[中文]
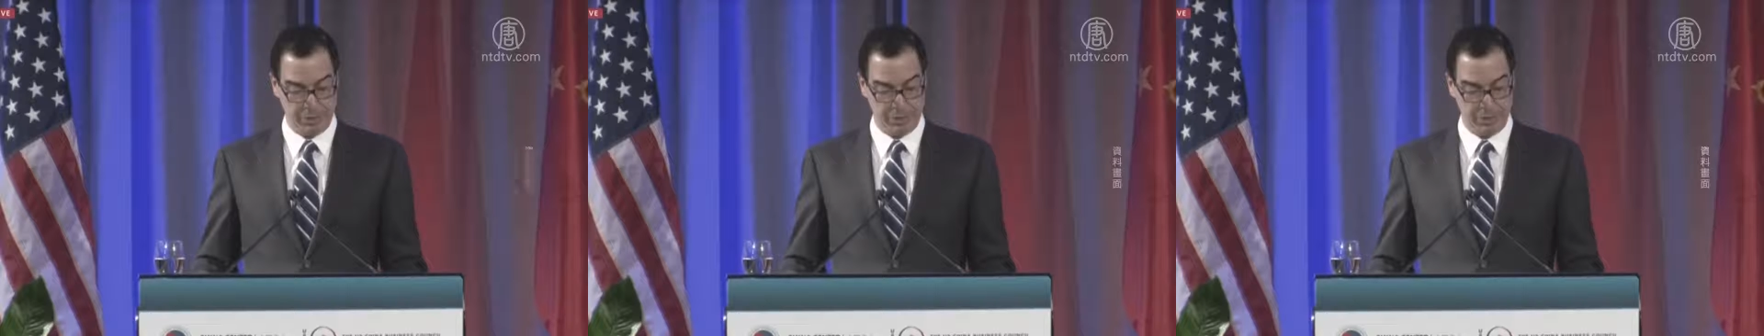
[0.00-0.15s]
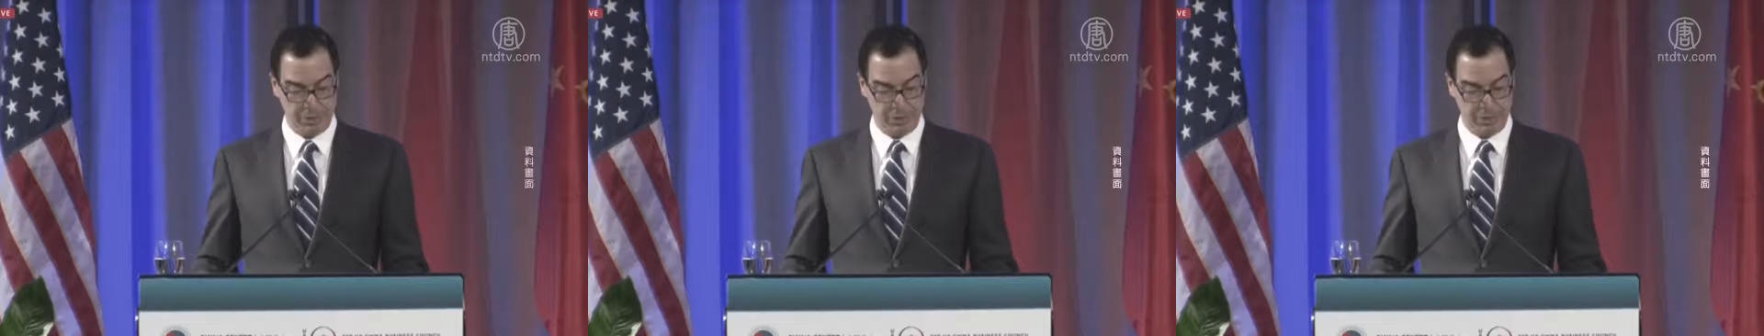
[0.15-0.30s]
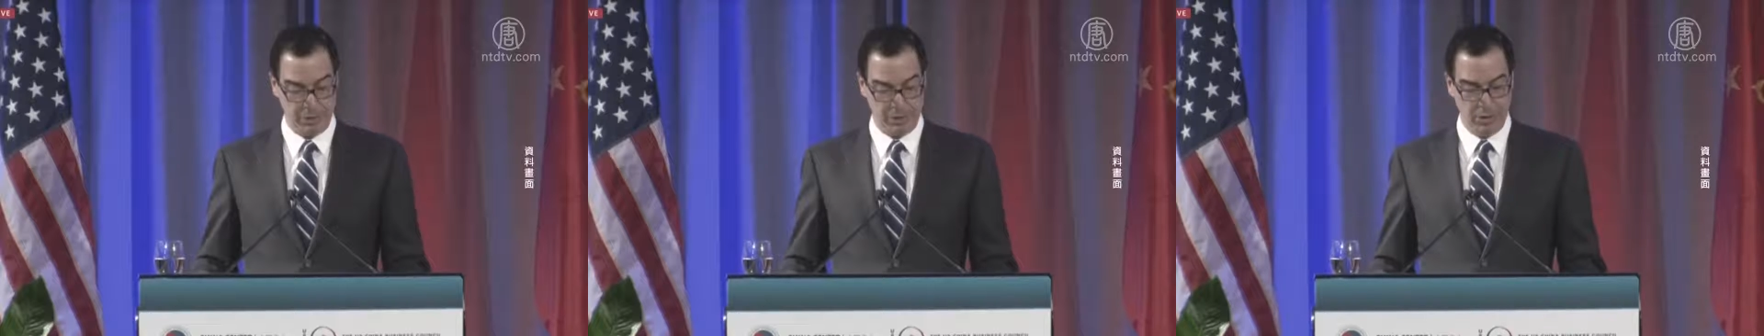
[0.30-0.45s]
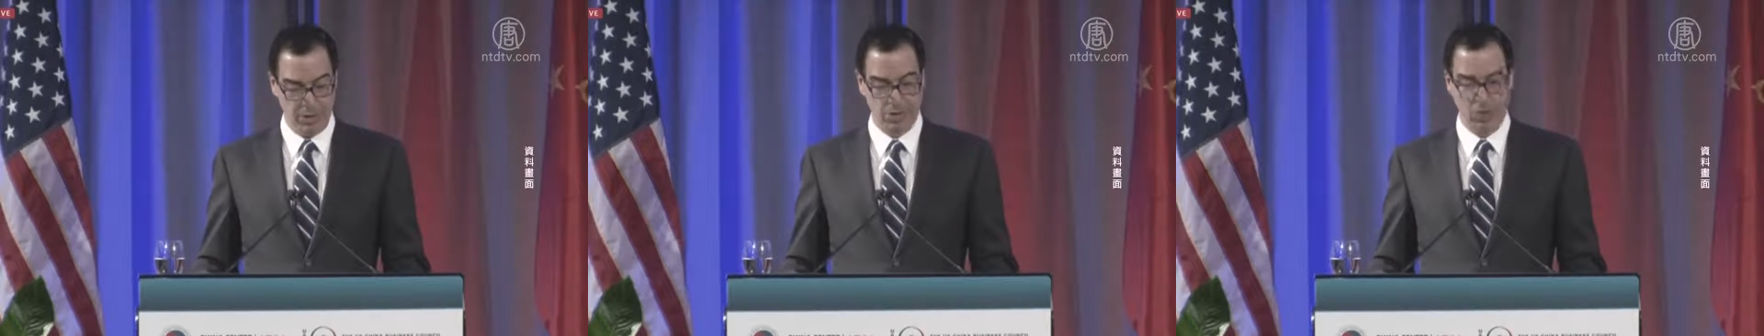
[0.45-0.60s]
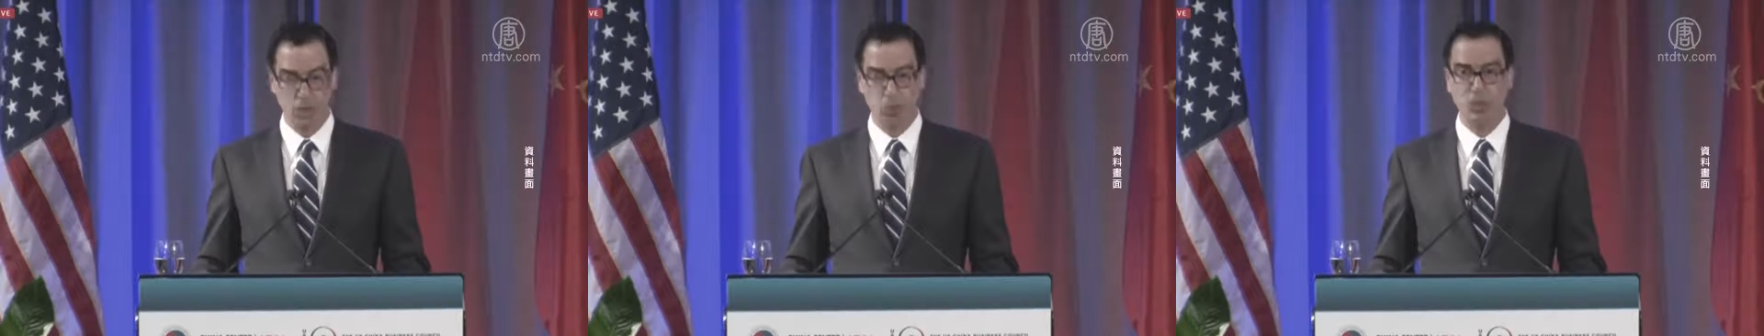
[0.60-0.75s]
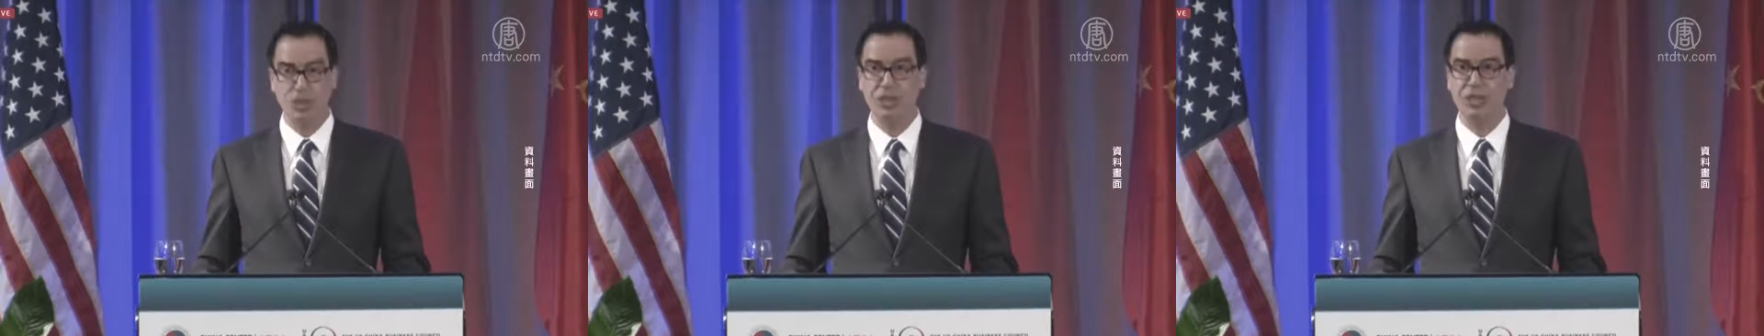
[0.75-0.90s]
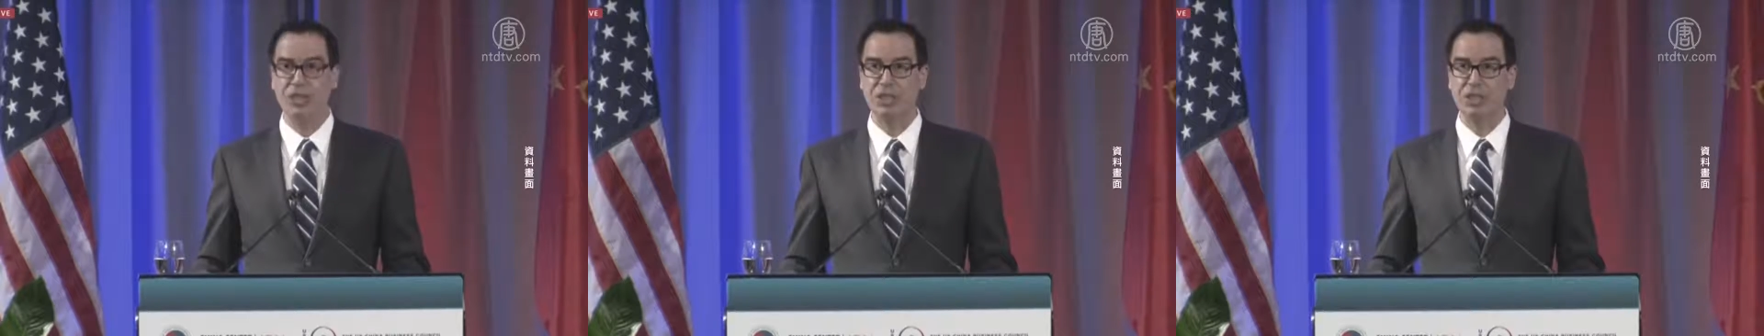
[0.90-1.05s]
美国财政
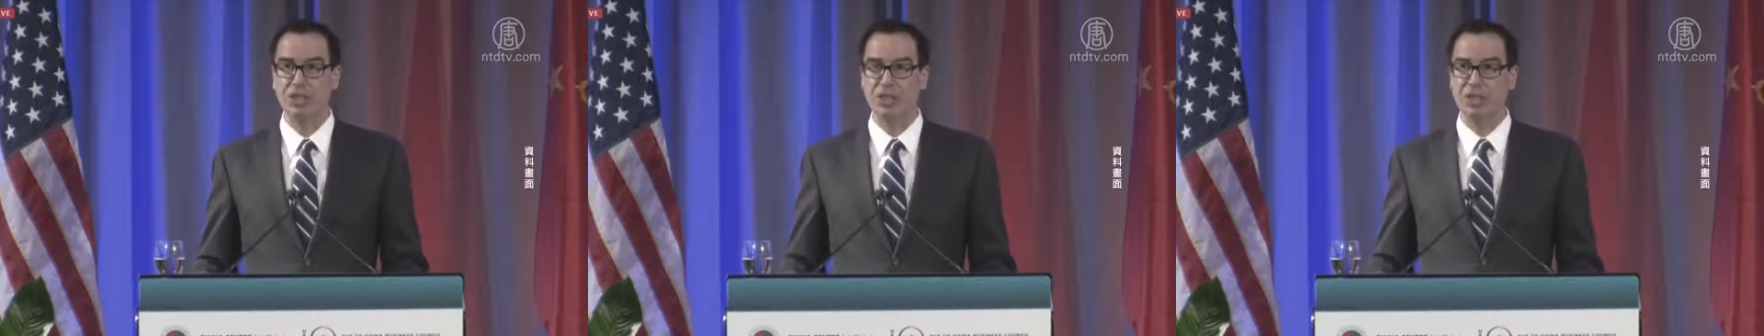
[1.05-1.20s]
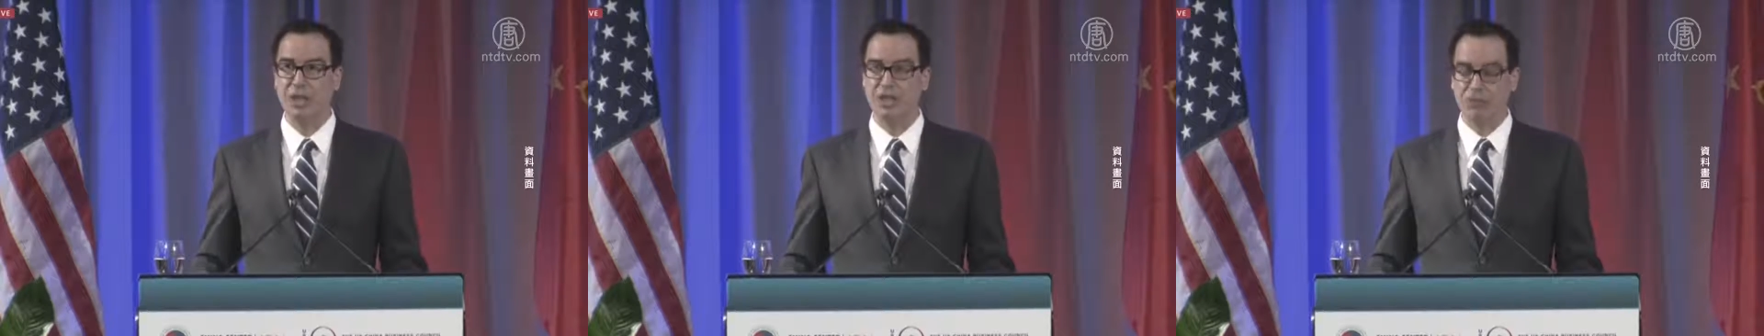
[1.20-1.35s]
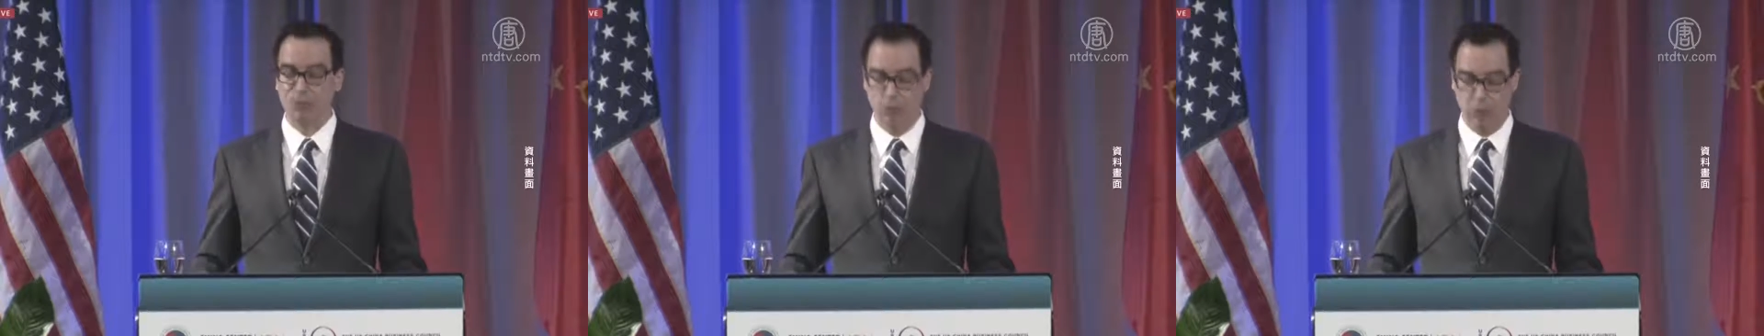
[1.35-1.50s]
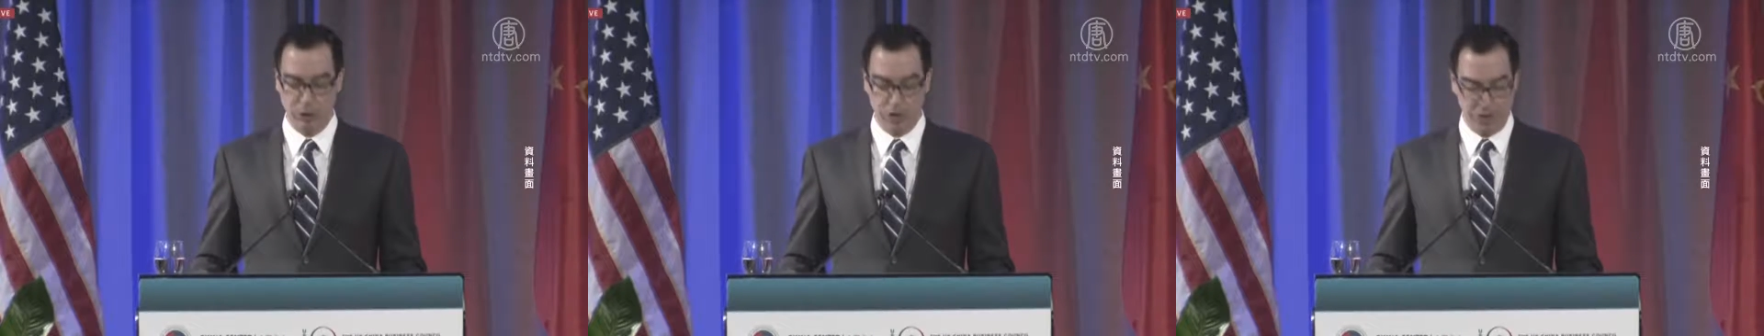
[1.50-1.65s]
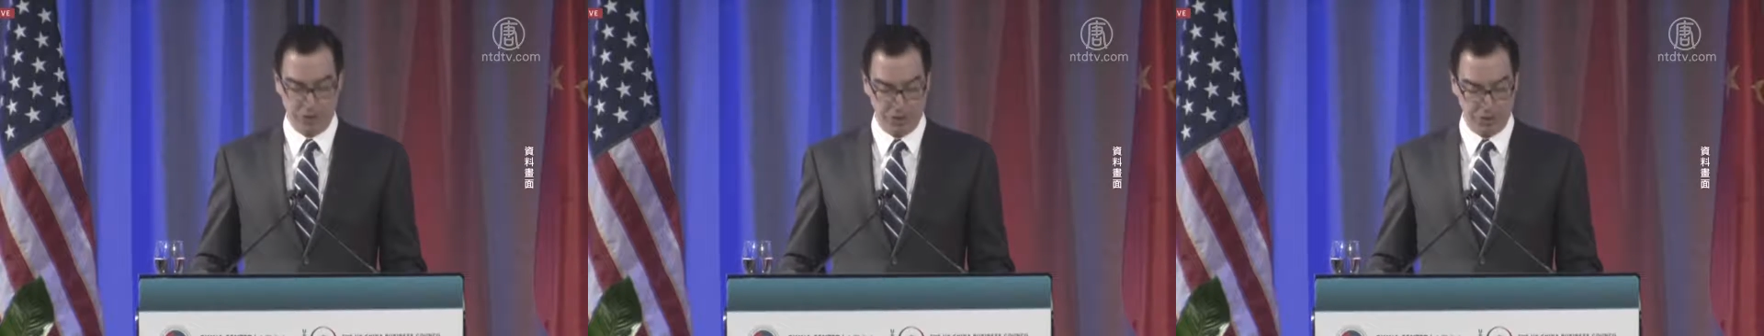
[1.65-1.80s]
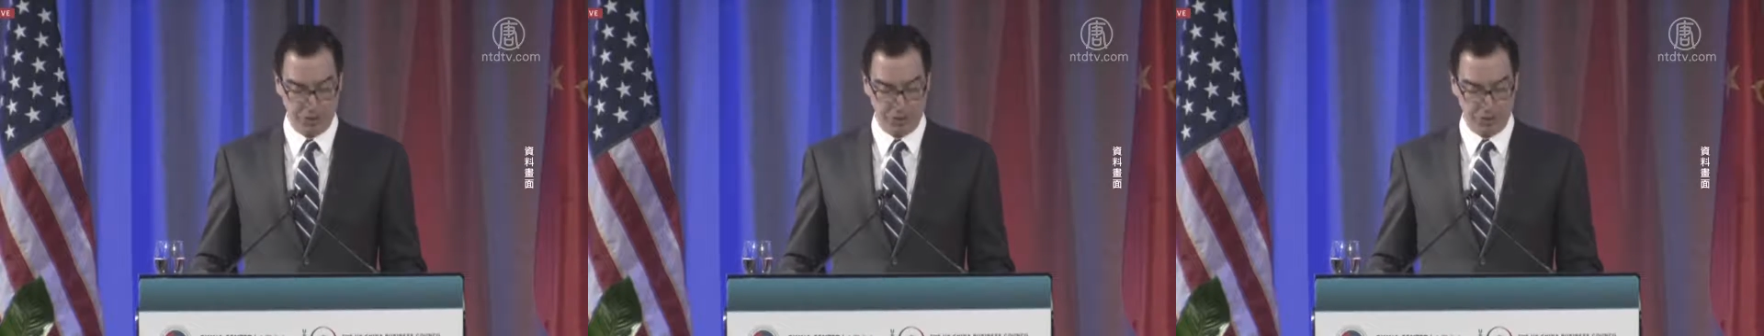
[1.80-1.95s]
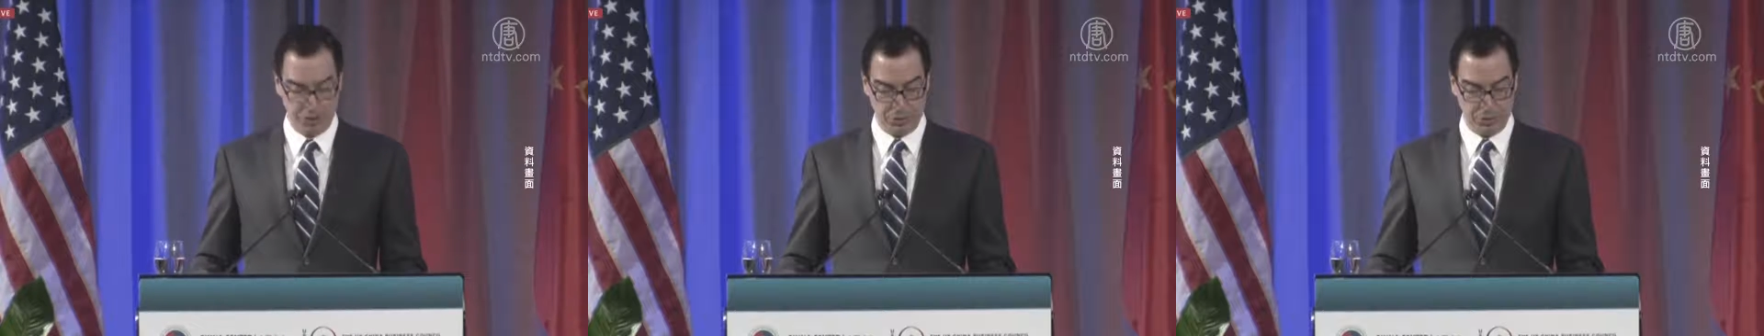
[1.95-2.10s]
部长姆努钦周
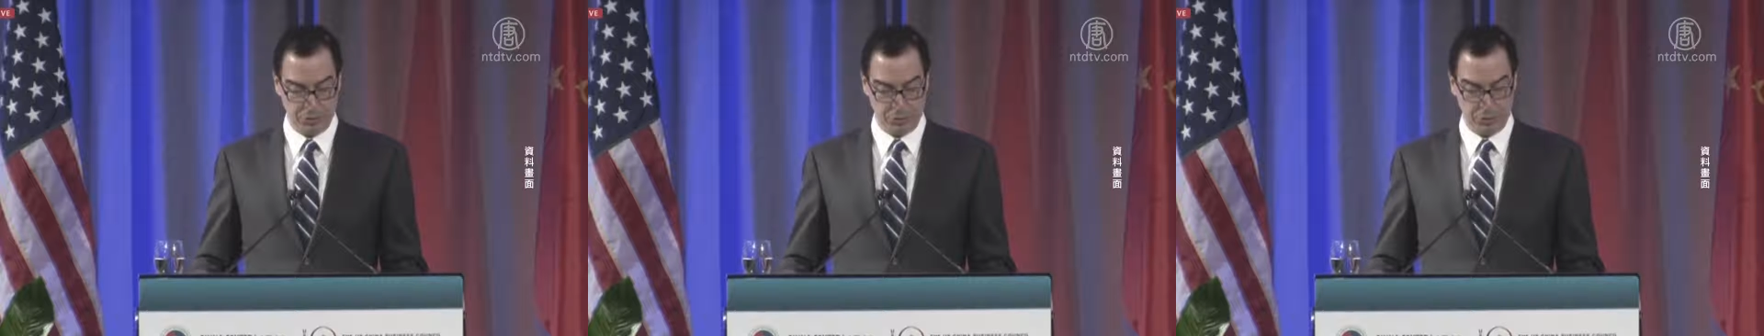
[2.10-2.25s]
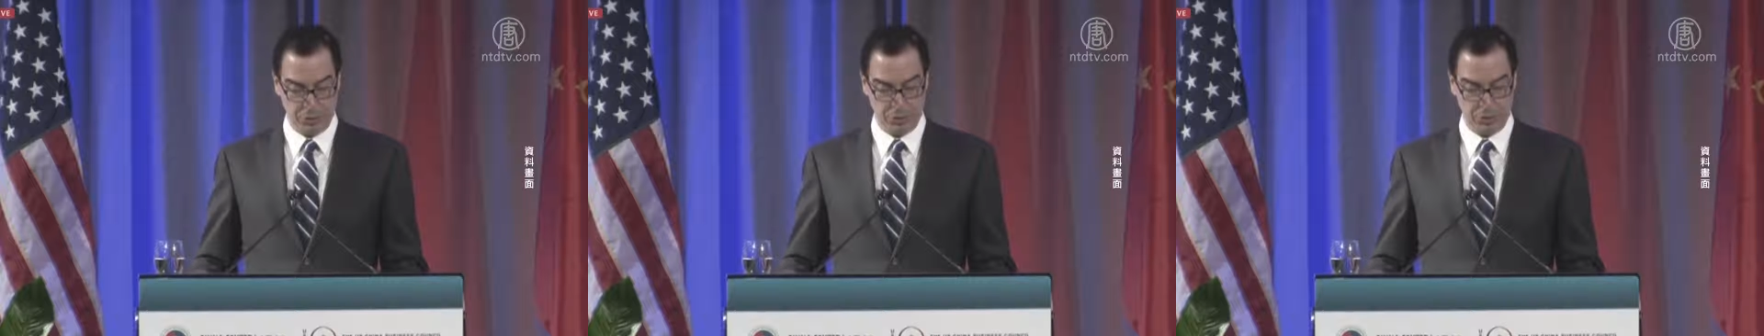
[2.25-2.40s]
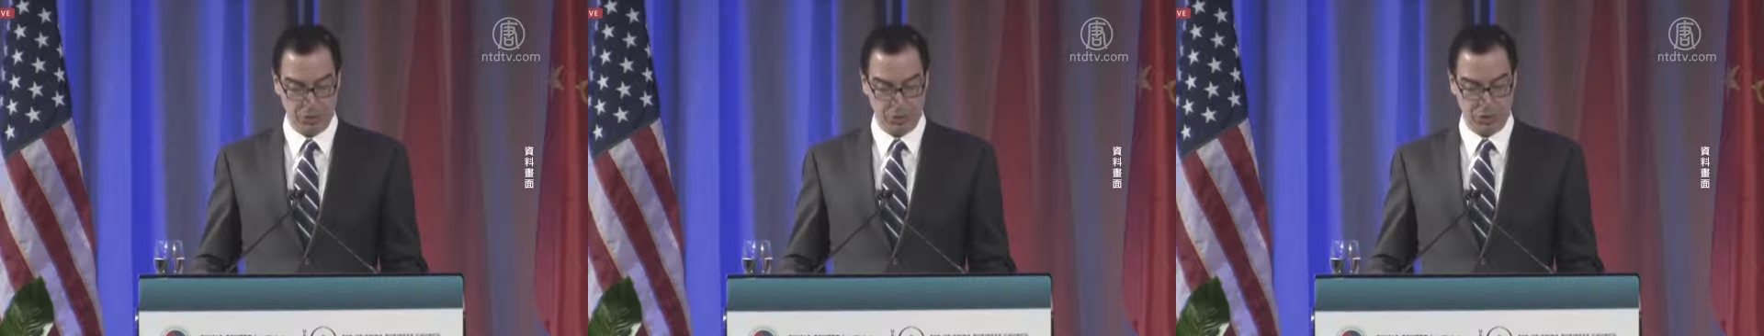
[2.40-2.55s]
日表示，